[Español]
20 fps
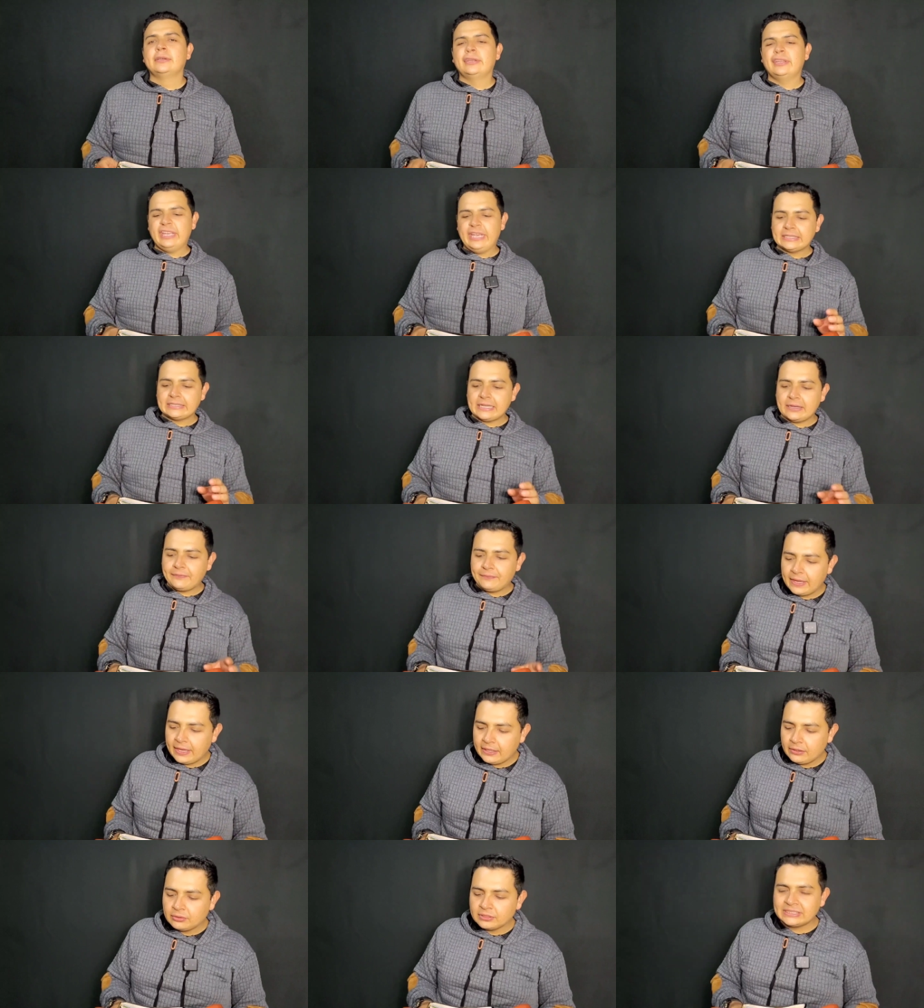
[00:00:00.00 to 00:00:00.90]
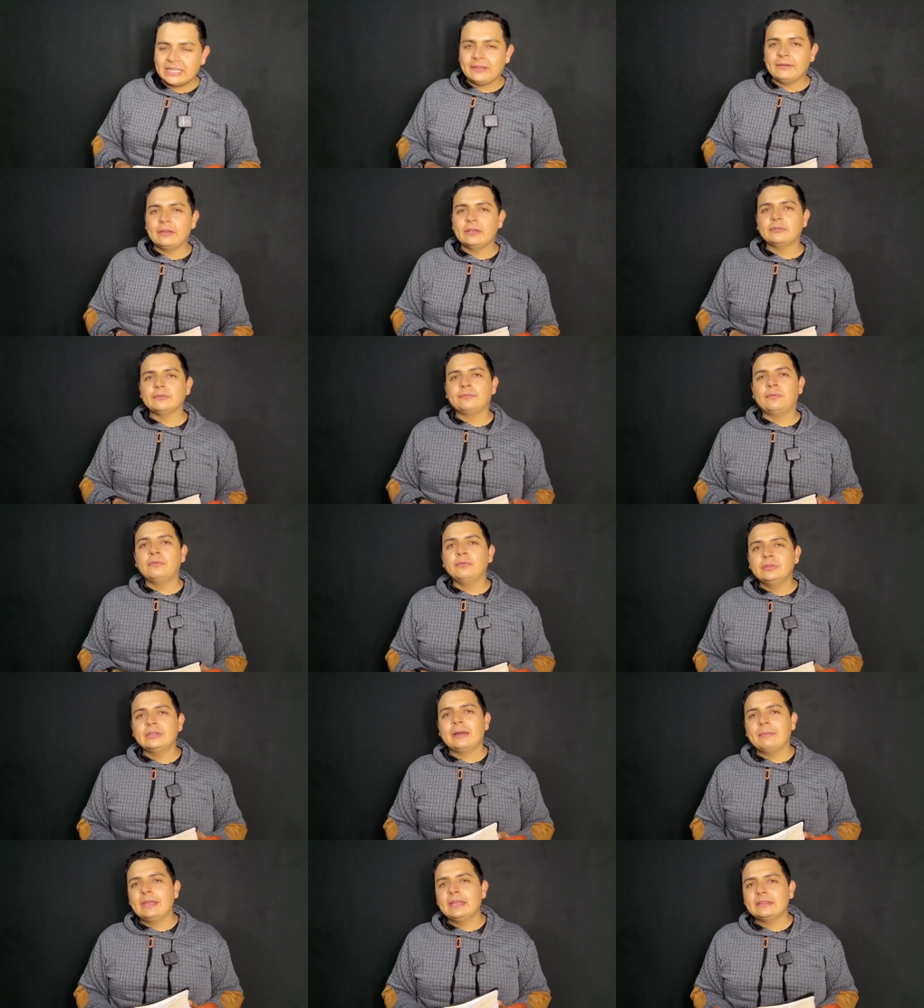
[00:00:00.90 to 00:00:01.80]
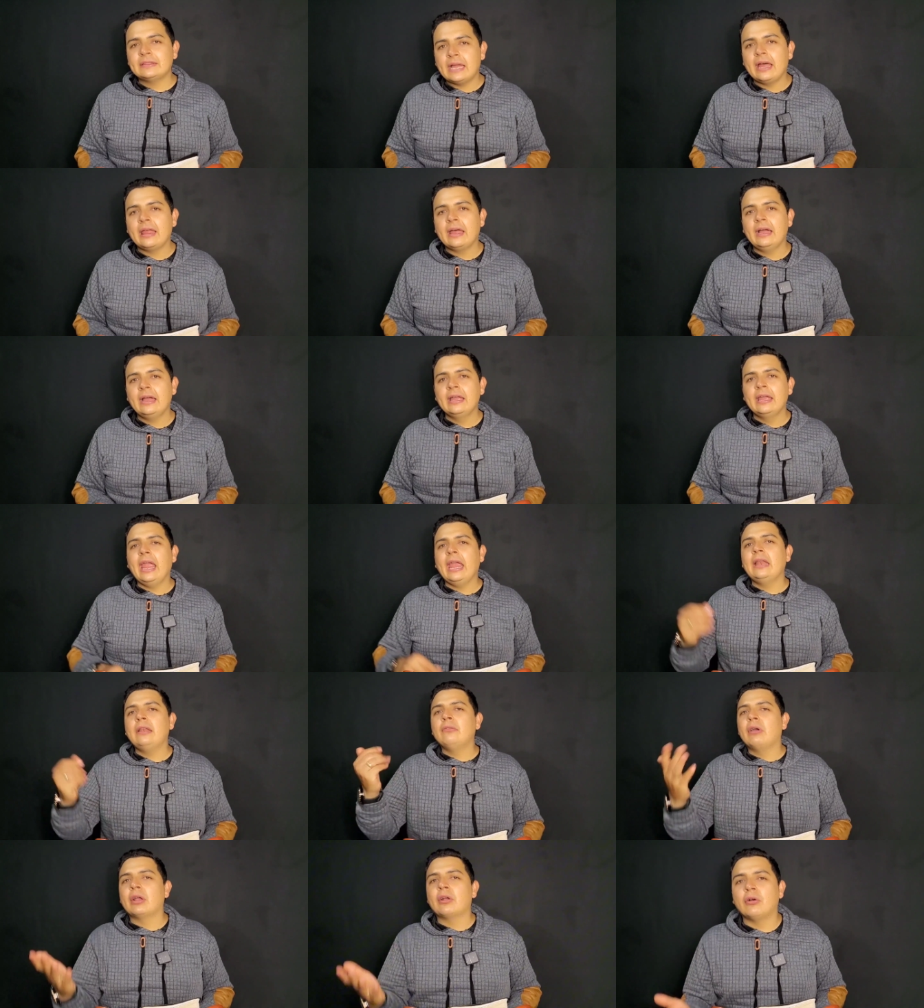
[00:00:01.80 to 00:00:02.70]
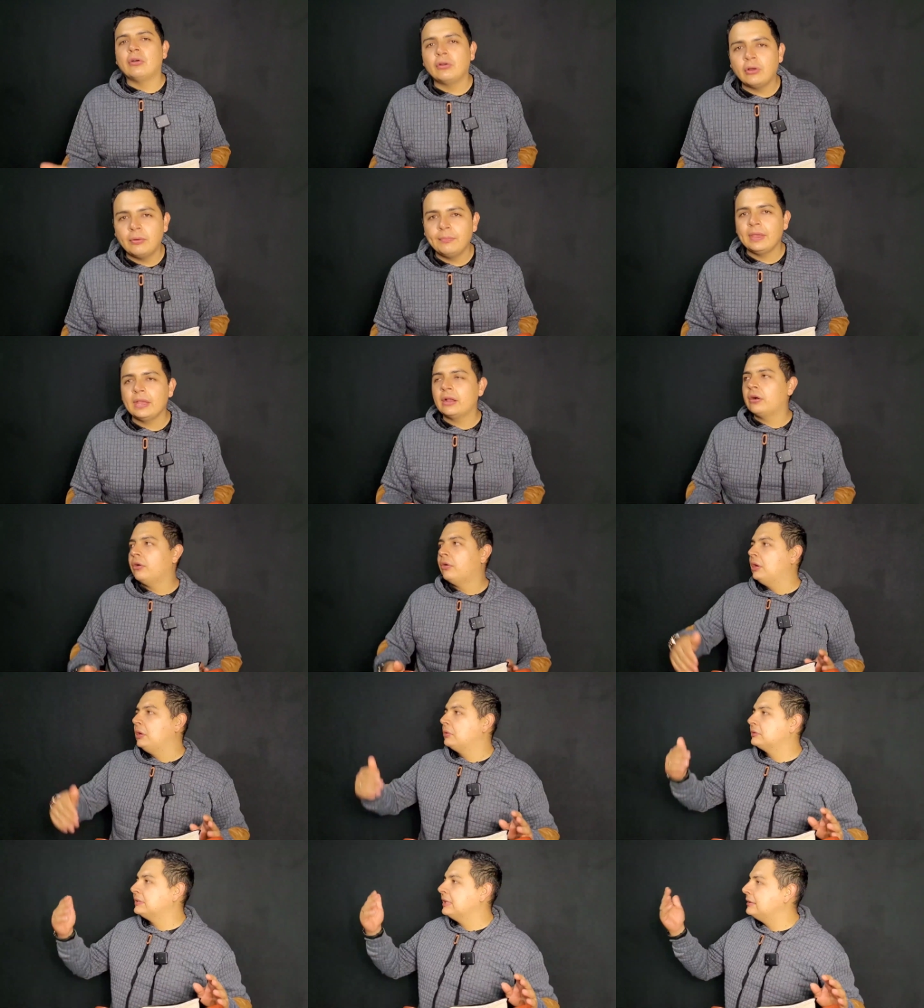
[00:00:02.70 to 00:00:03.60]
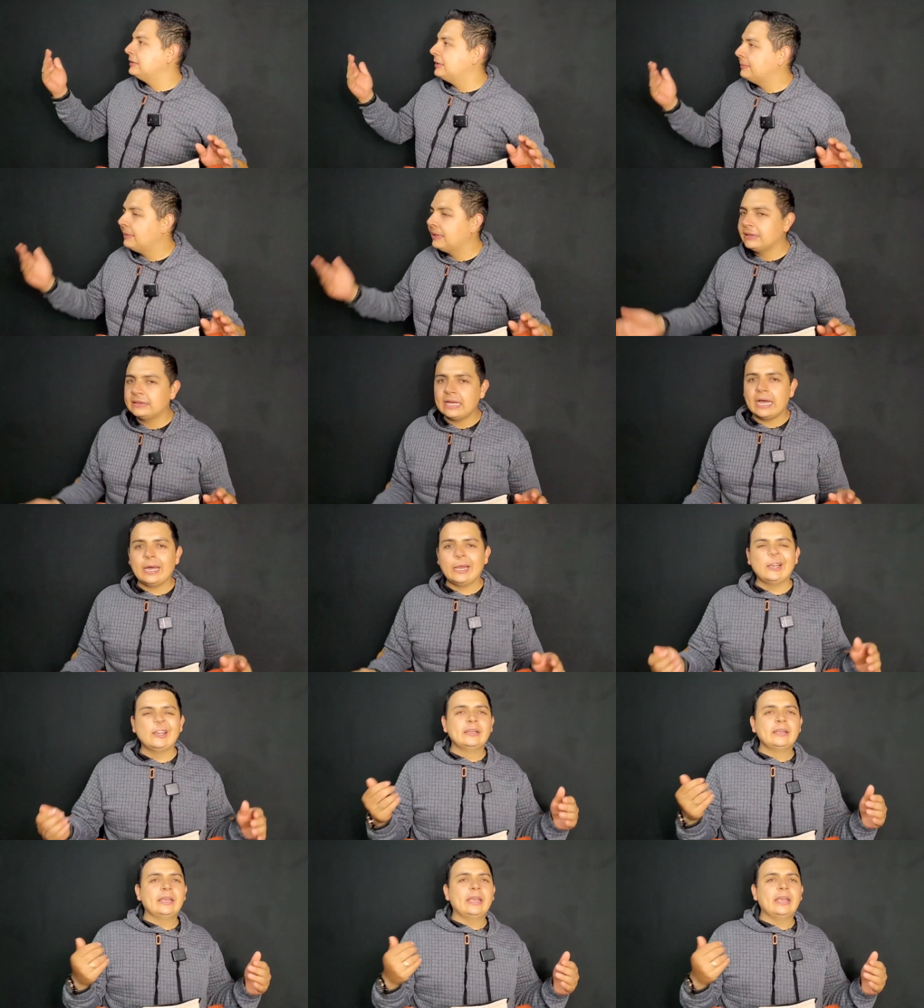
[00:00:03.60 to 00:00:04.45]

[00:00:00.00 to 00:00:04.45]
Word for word: y esa fe no esté fundamentada en lo económico, en lo sentimental,